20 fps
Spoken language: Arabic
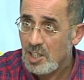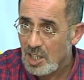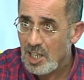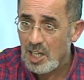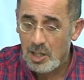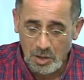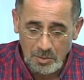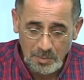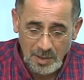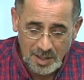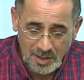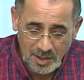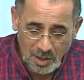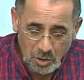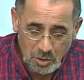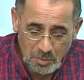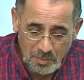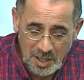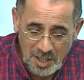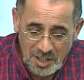قال لهم
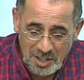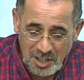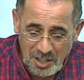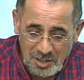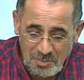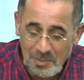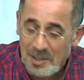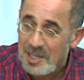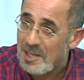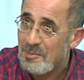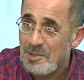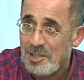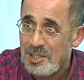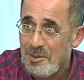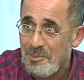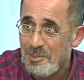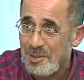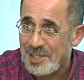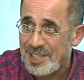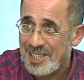ندير لكم اس اس بي
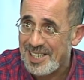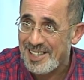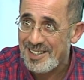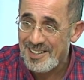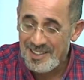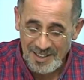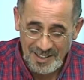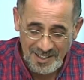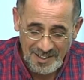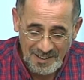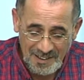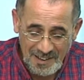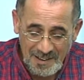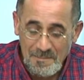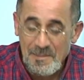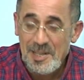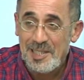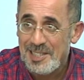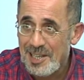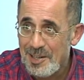ماشي مشكل
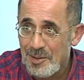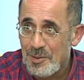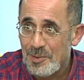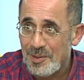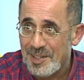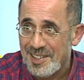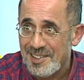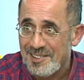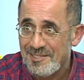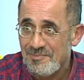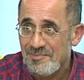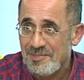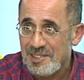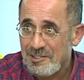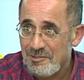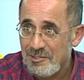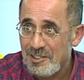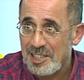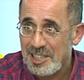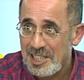الماده الاولى
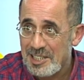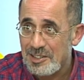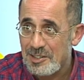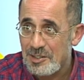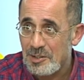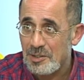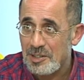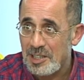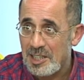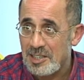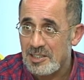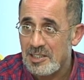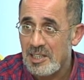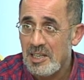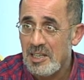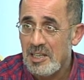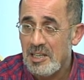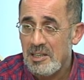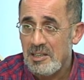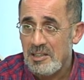1513
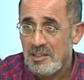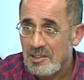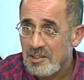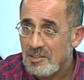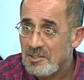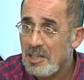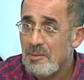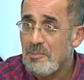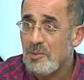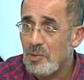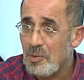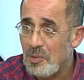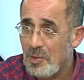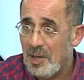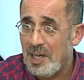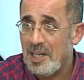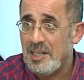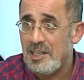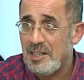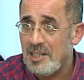ينطبق
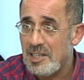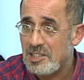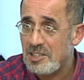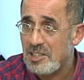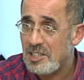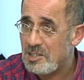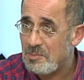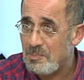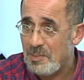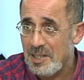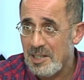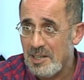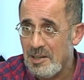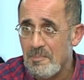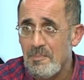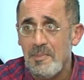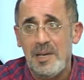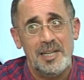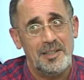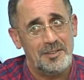على الاس اس بي
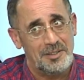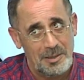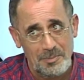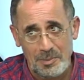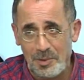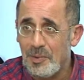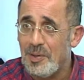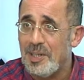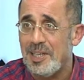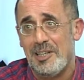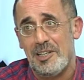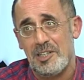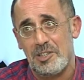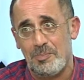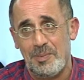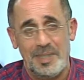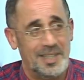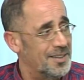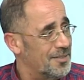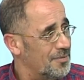ما ينطبق على الاس
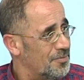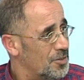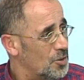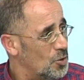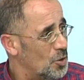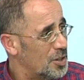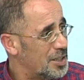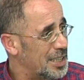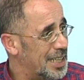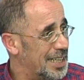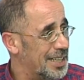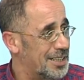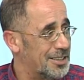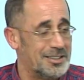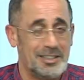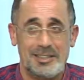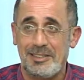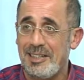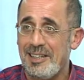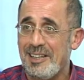بي
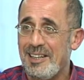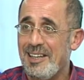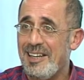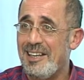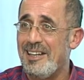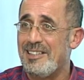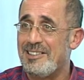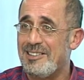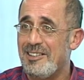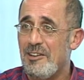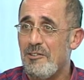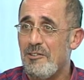خلاص فض